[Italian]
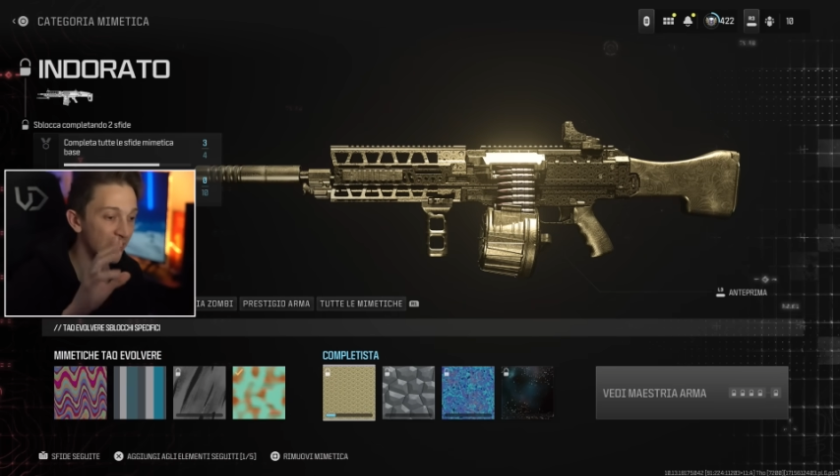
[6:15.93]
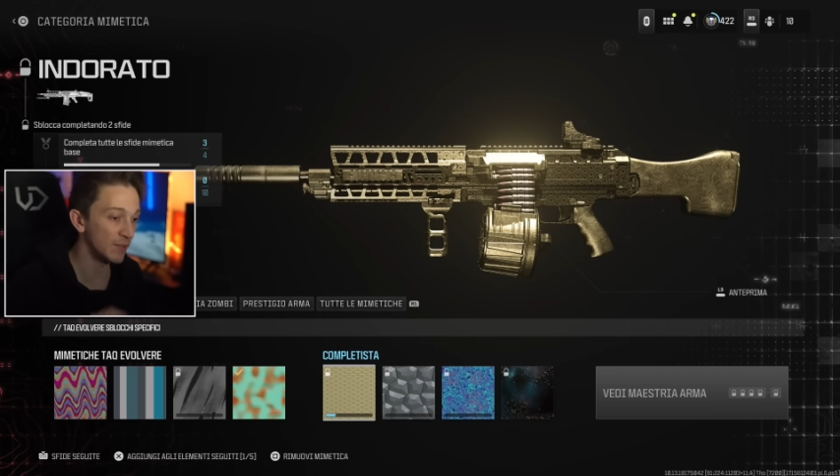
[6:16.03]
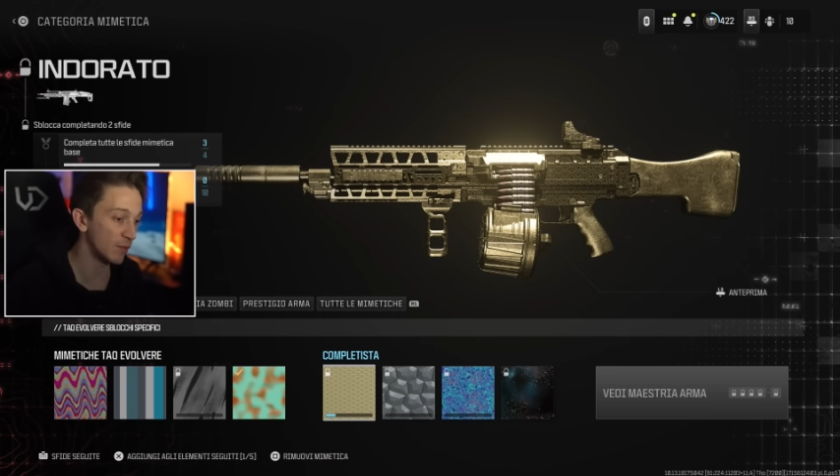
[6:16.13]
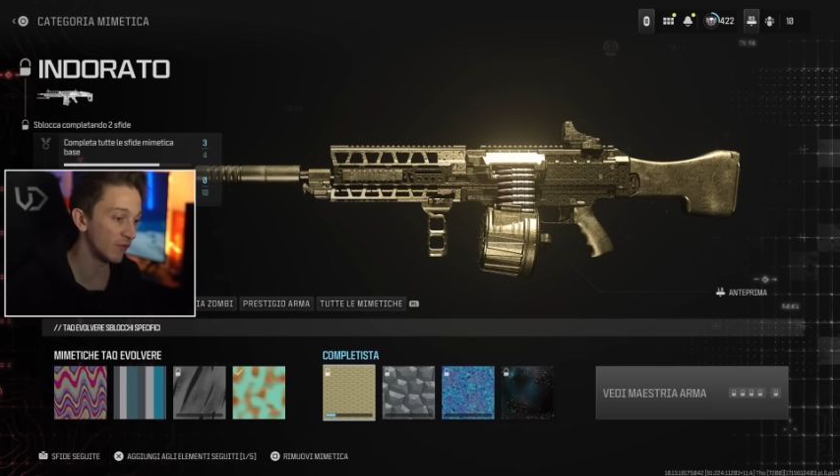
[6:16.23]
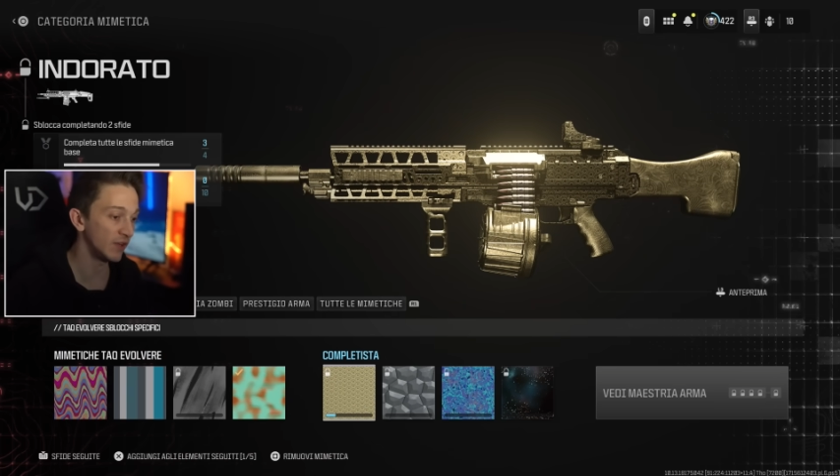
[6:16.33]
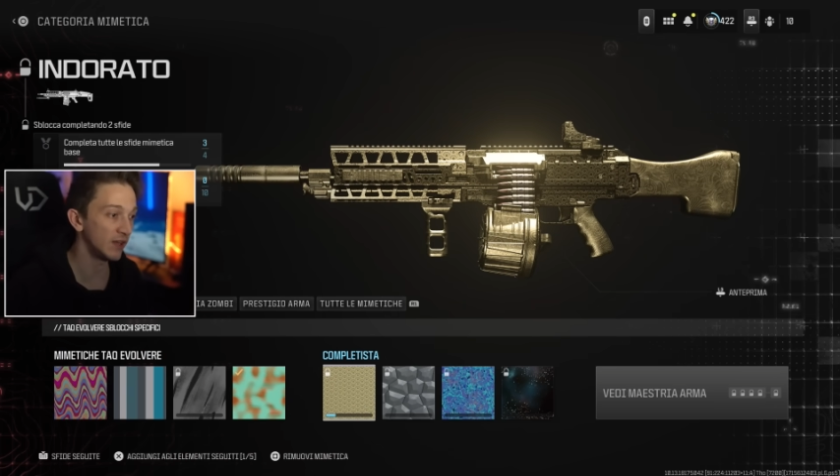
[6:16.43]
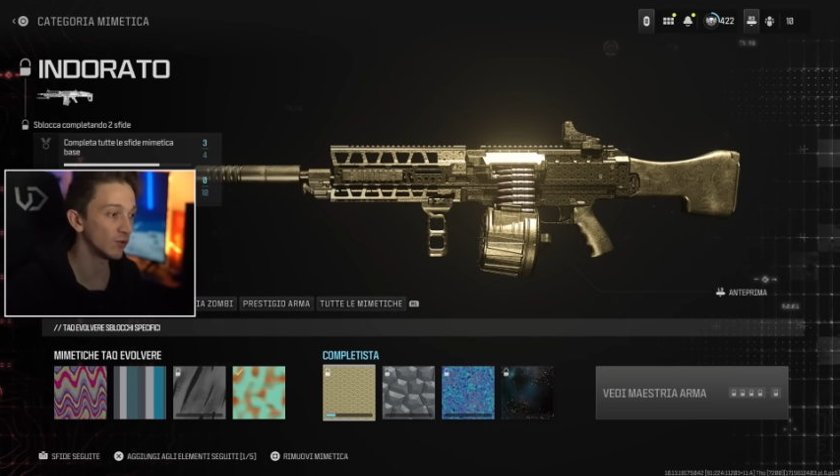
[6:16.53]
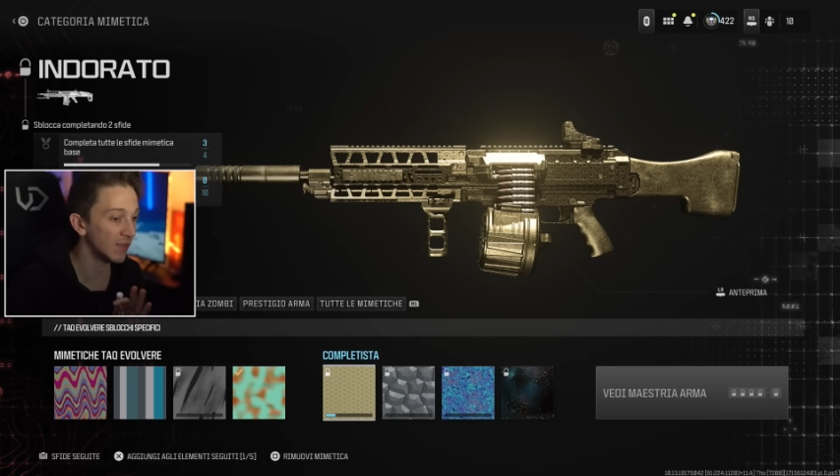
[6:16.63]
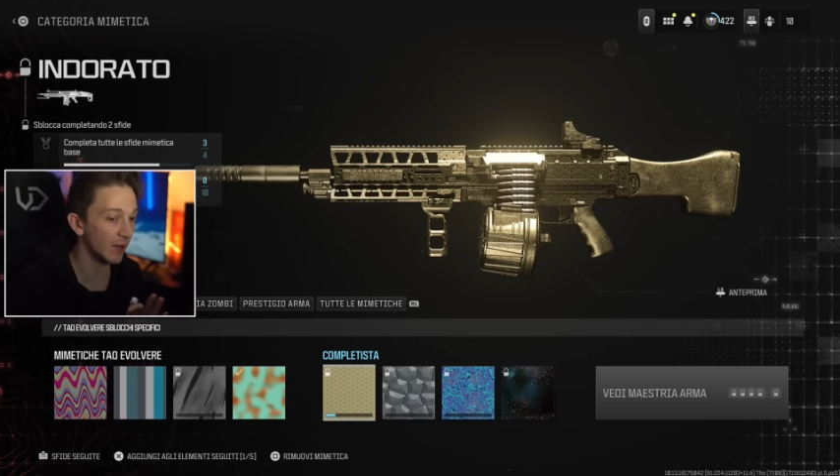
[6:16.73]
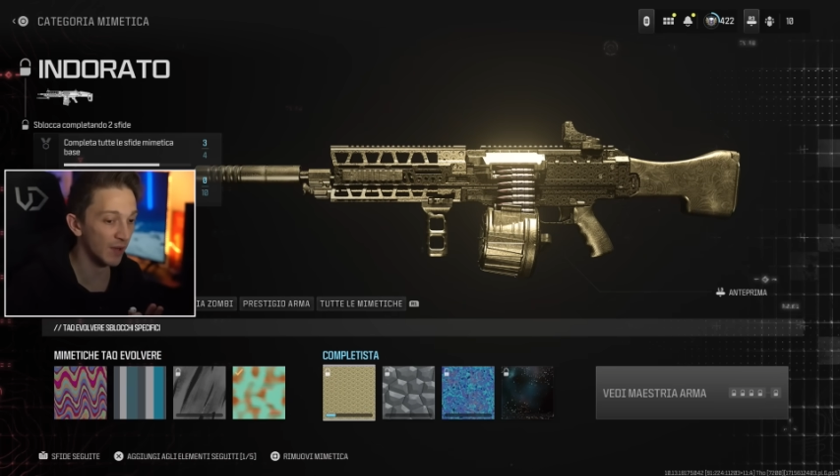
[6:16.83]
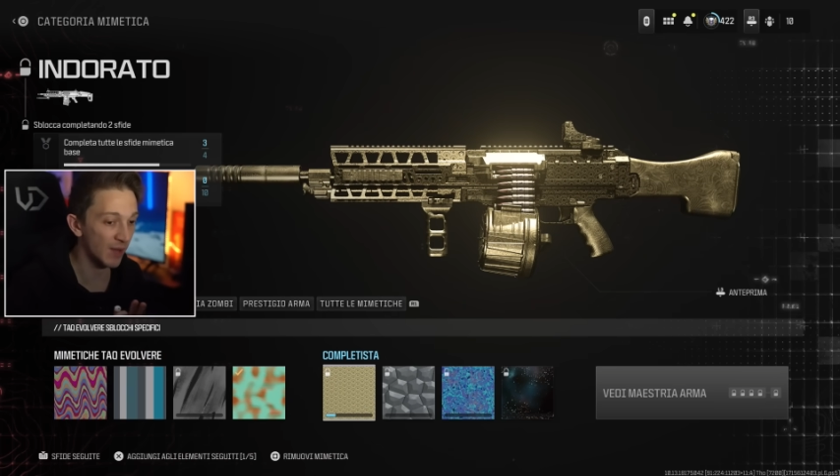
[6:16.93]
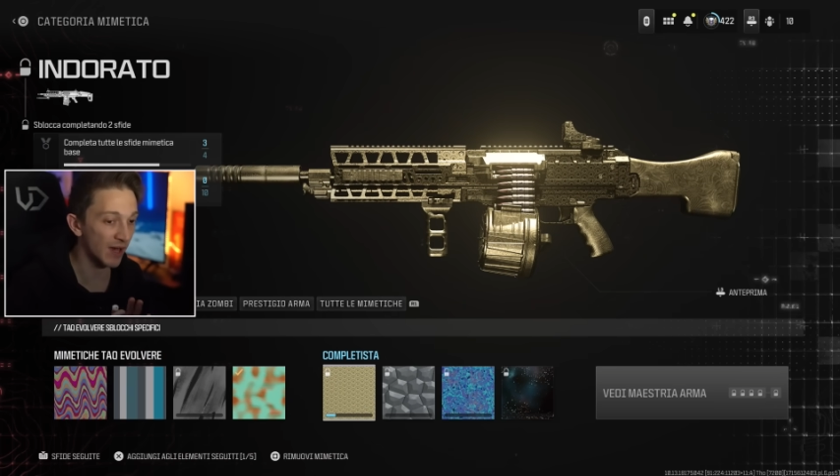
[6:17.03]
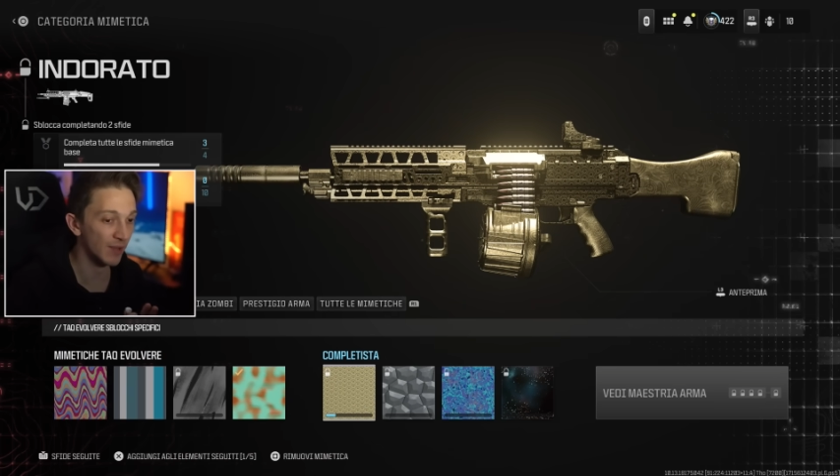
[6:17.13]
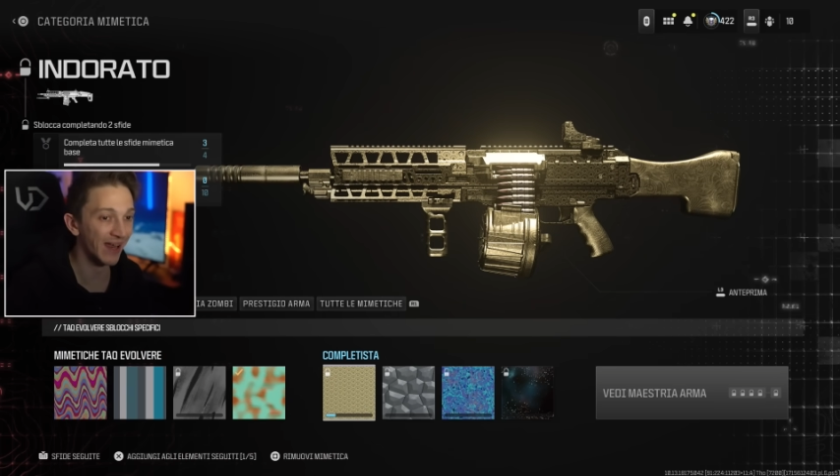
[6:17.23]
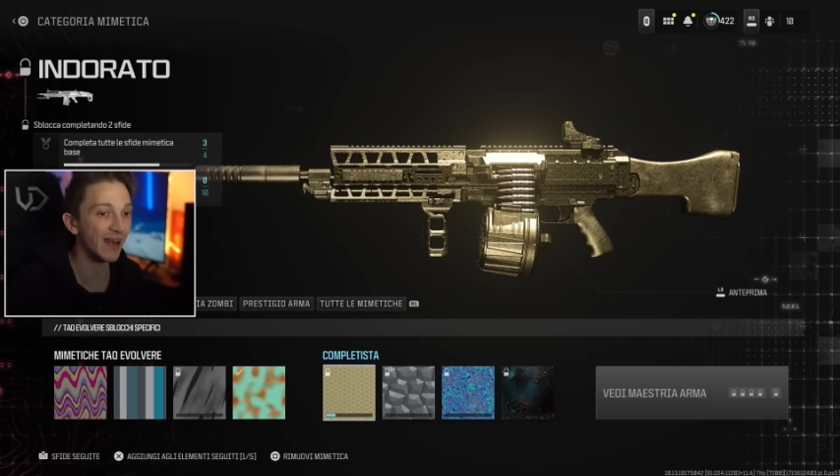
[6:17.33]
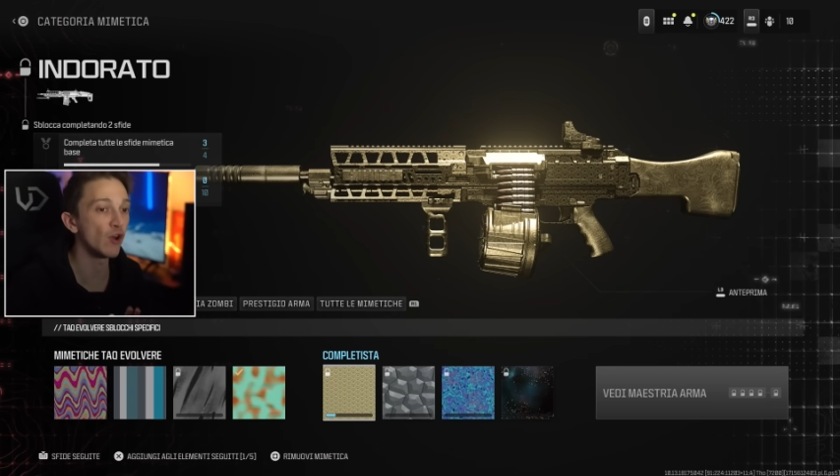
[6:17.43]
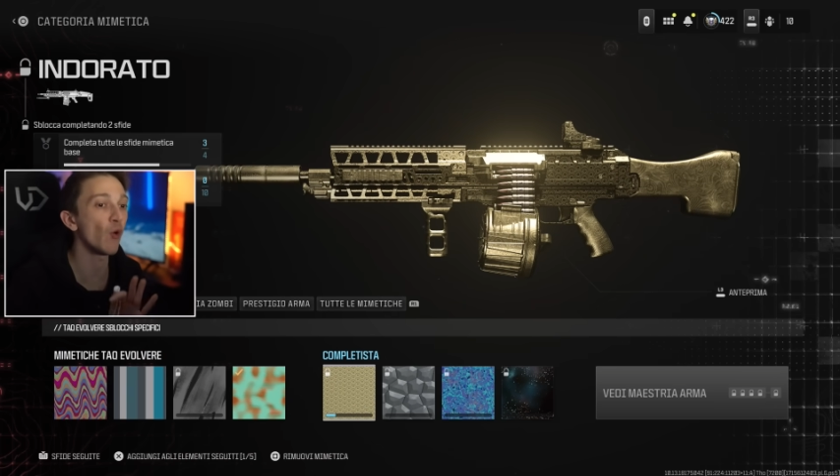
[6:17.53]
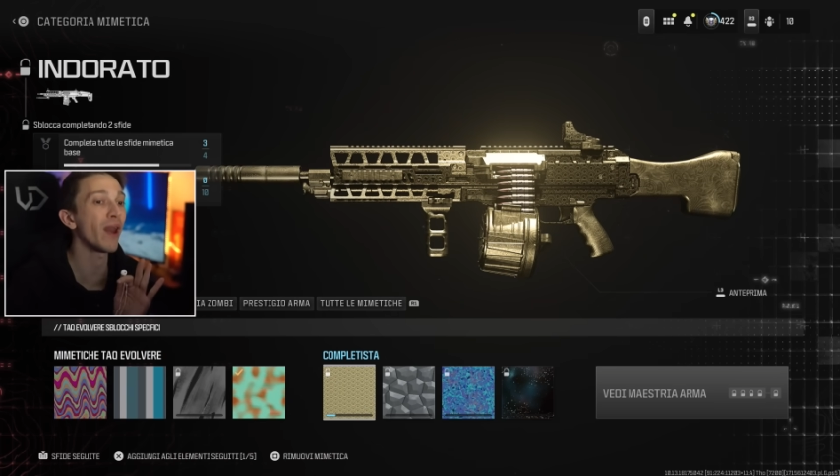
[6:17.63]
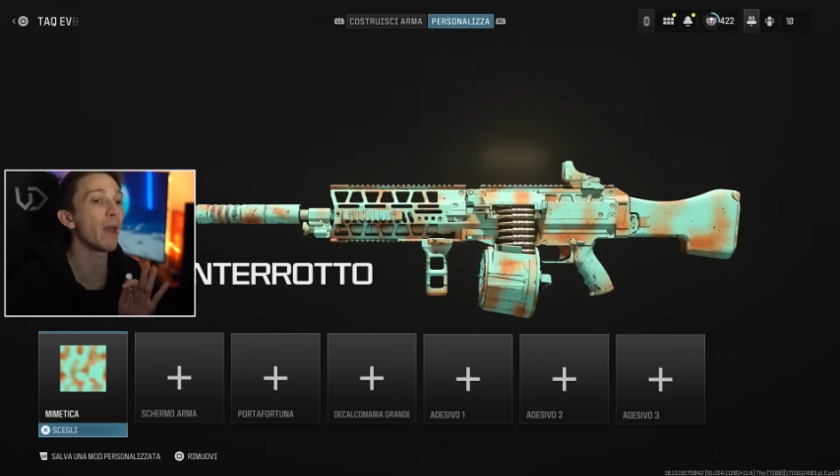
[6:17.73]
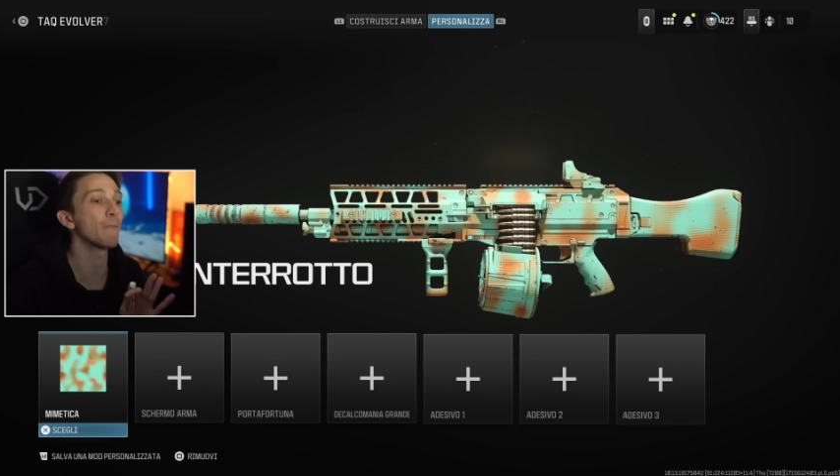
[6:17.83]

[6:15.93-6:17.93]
abbiamo finito la prima arma che non è